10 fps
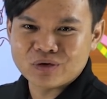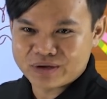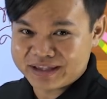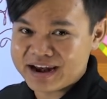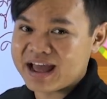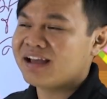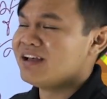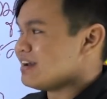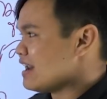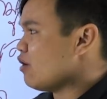โอเคนะ
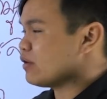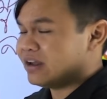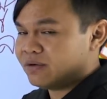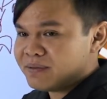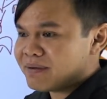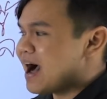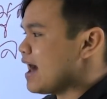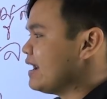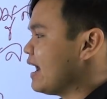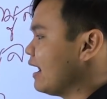ถ้าโอเคแล้วพี่ผ่า
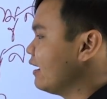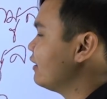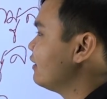นนะ